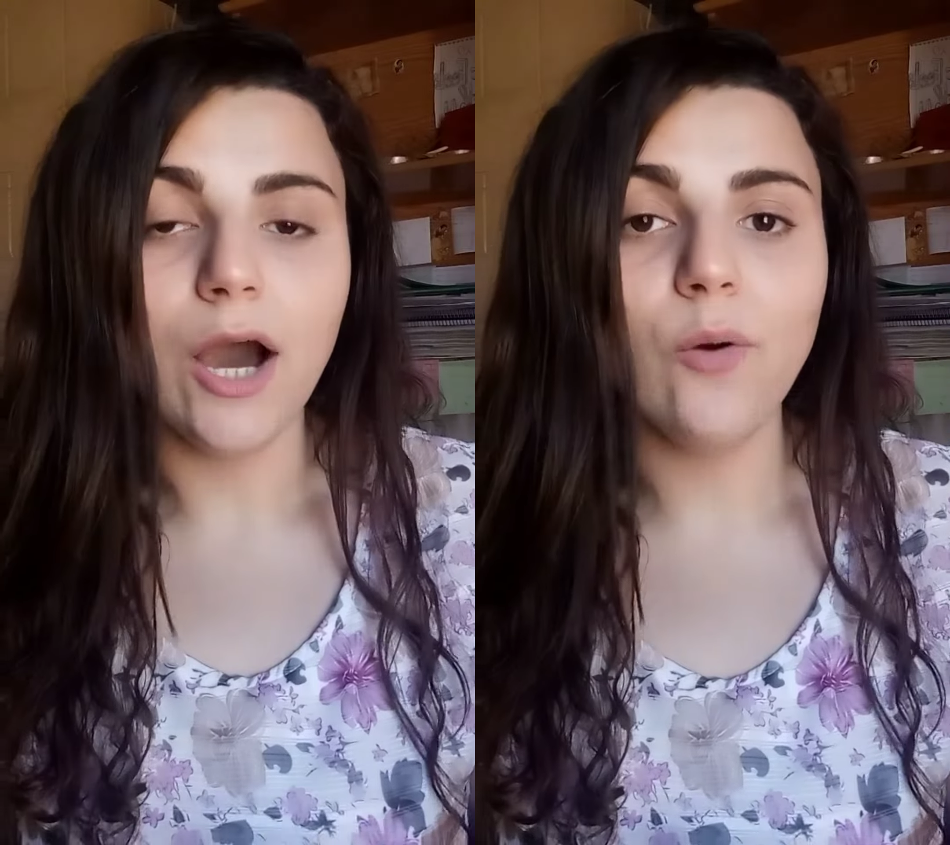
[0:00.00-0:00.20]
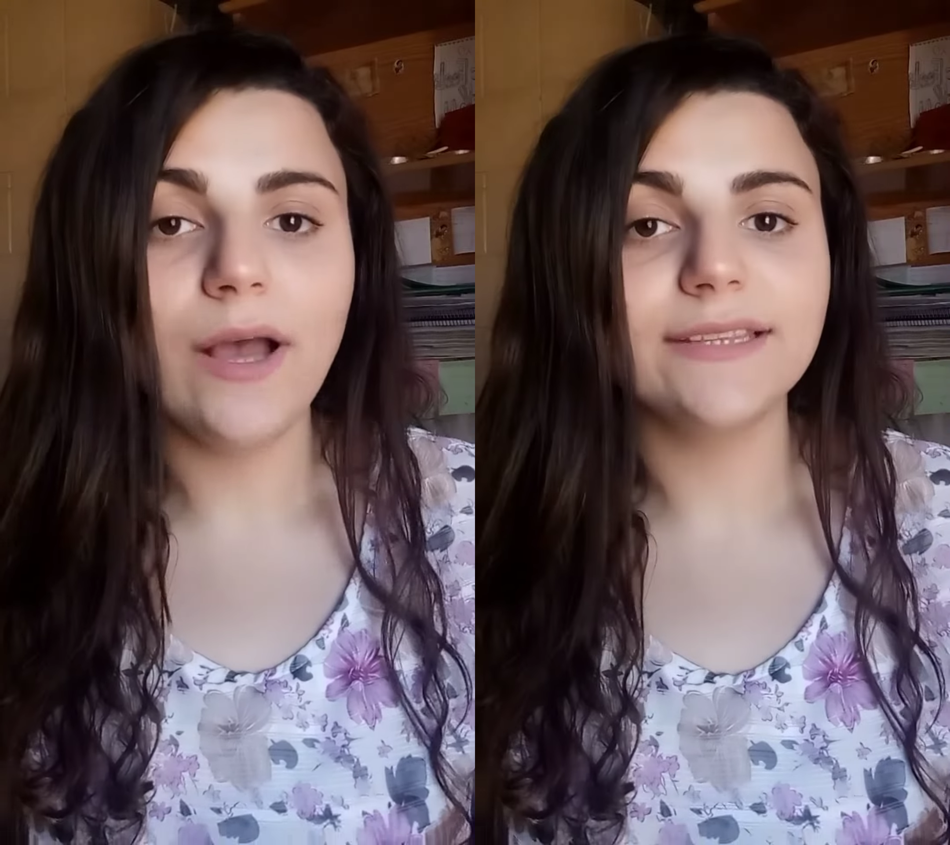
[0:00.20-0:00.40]

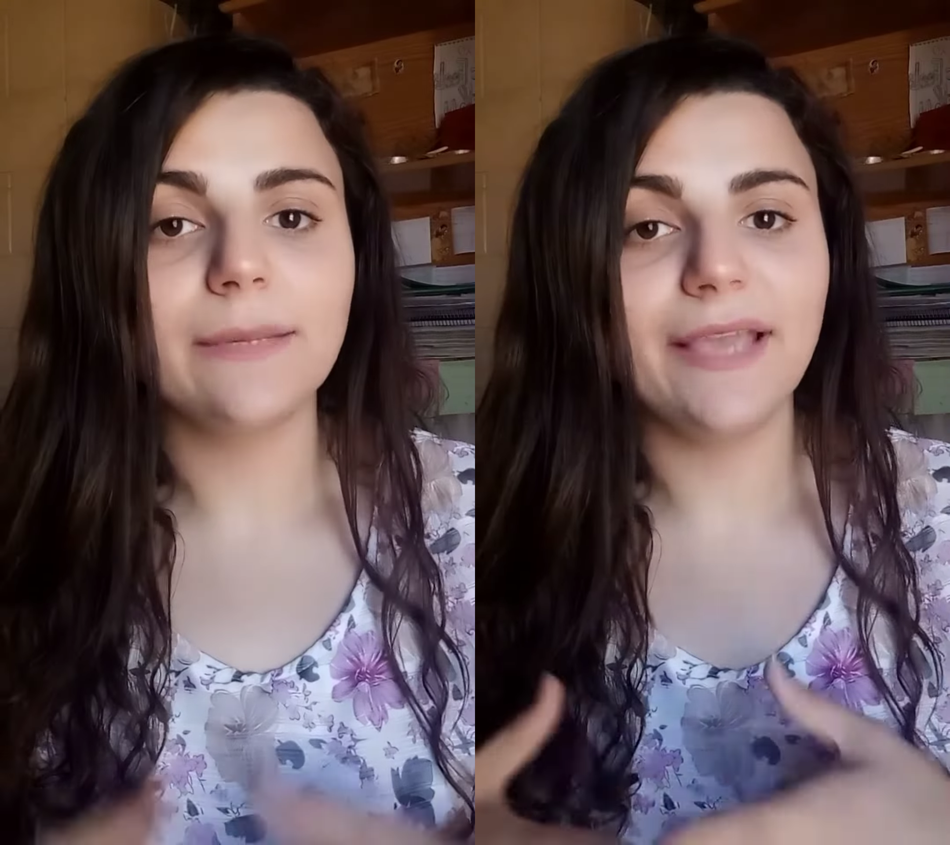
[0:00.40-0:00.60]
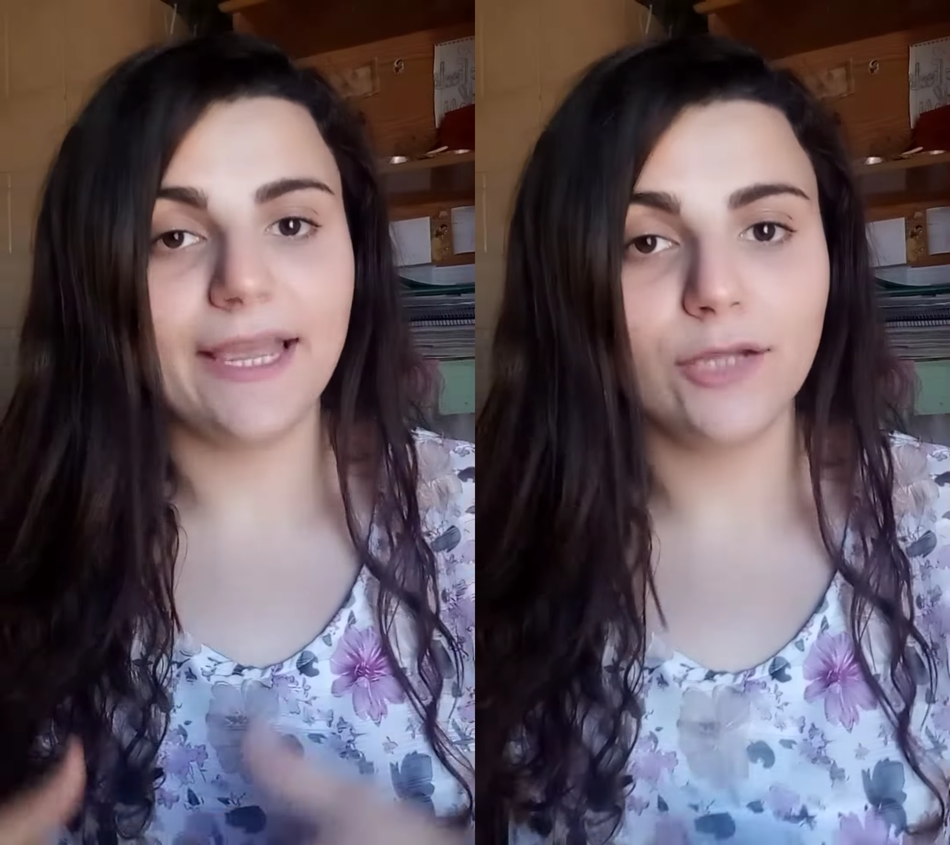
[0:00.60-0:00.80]
أو
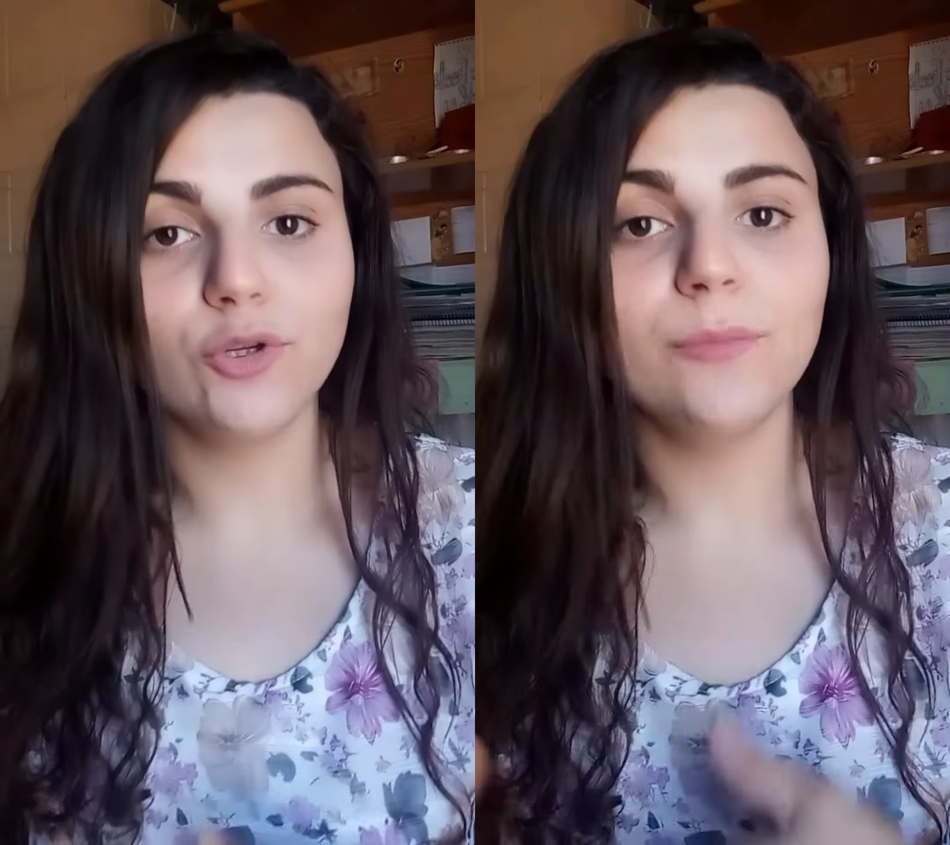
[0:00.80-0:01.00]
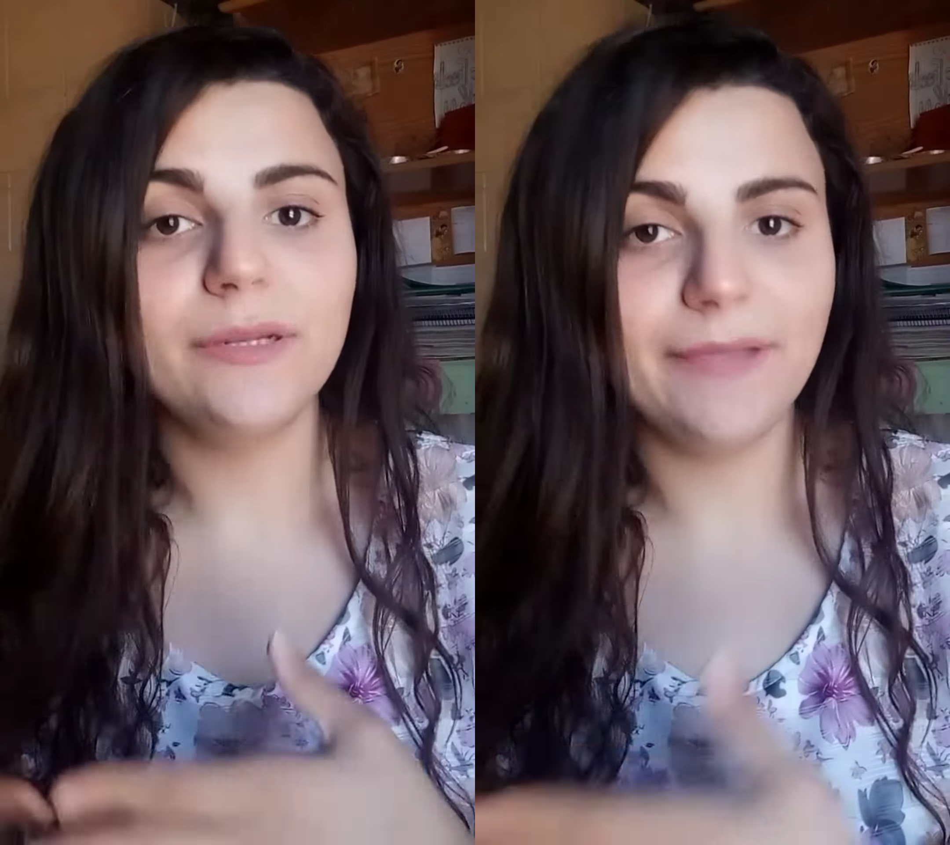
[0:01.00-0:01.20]
حتى
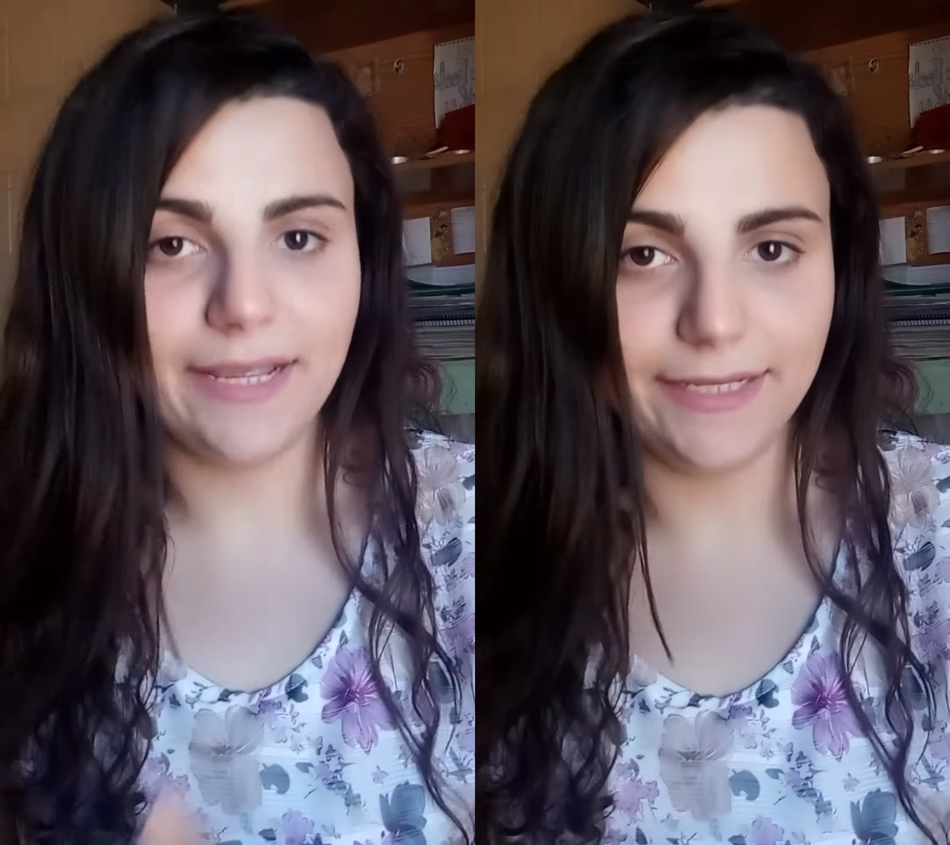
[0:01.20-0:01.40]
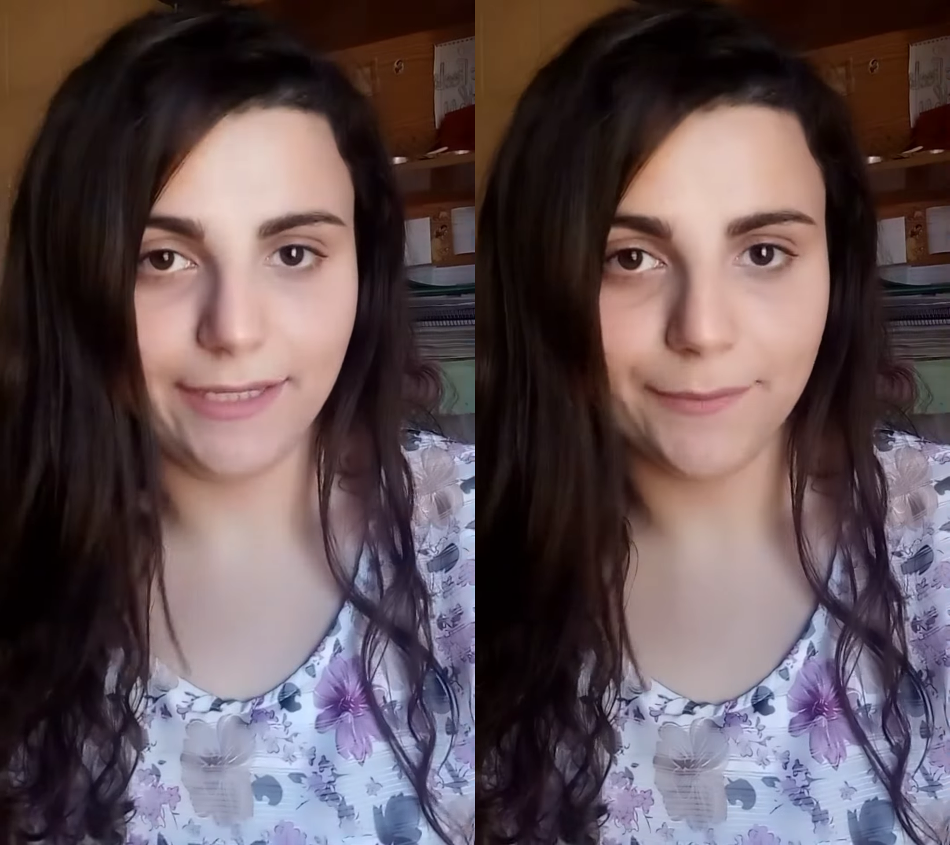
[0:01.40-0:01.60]
بحياتكم
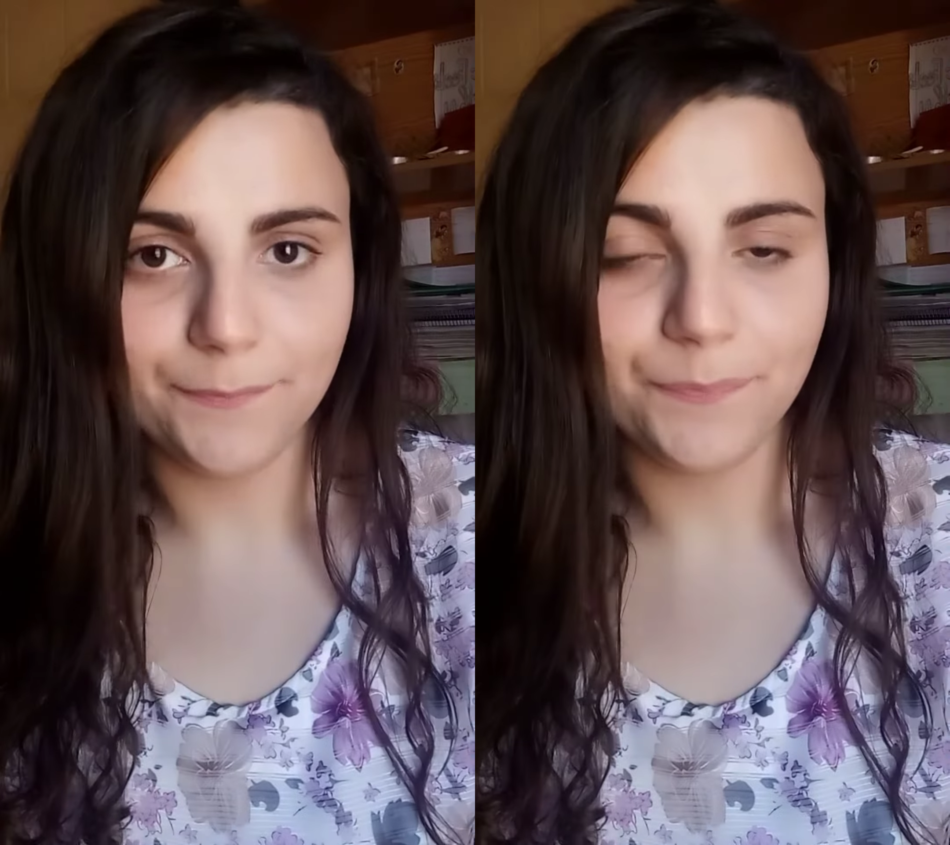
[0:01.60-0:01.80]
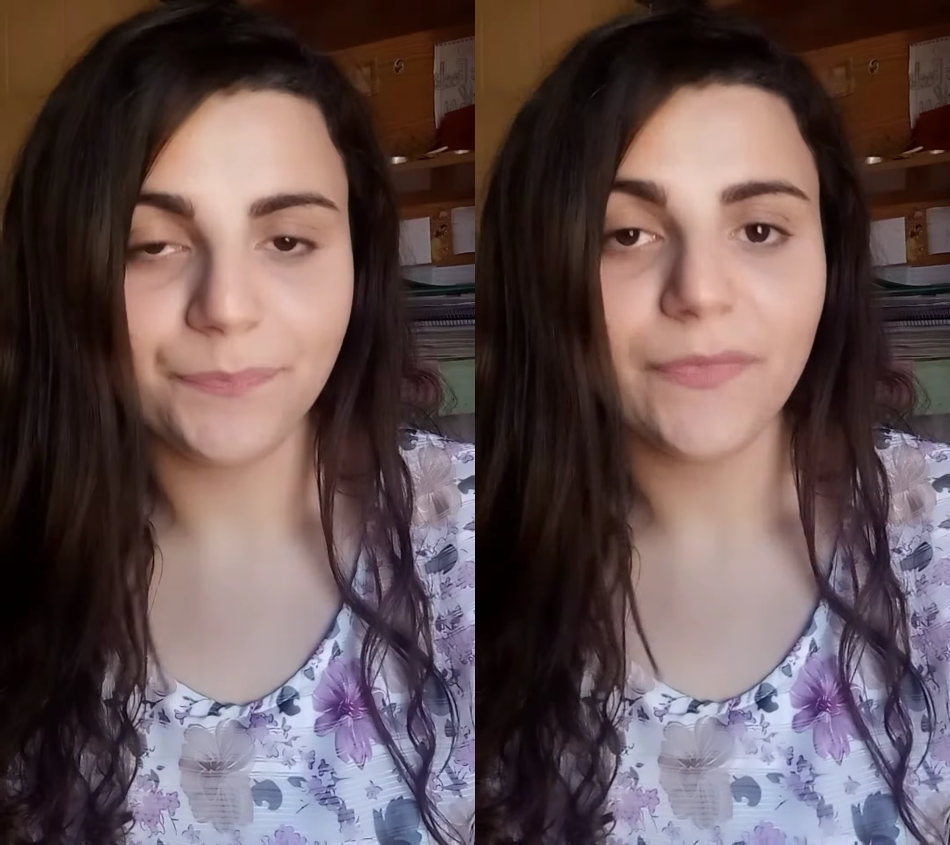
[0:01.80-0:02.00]
المهنية